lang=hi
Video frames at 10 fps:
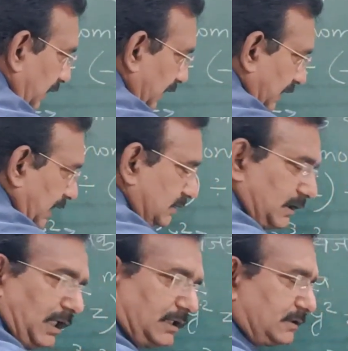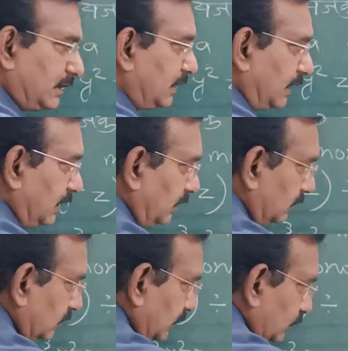एक एक्स एक्स से कटेगा
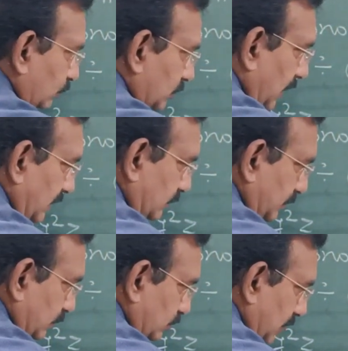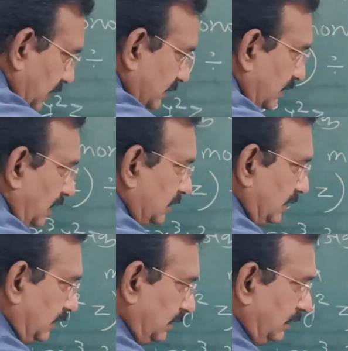ये दूसरा एक्स भी दूसरा एक्स से काट
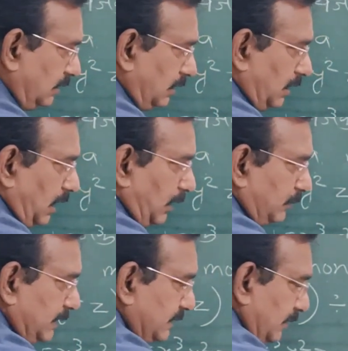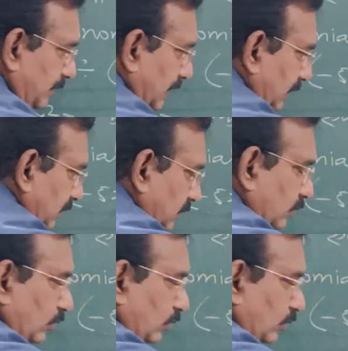देंगे अब नीचे में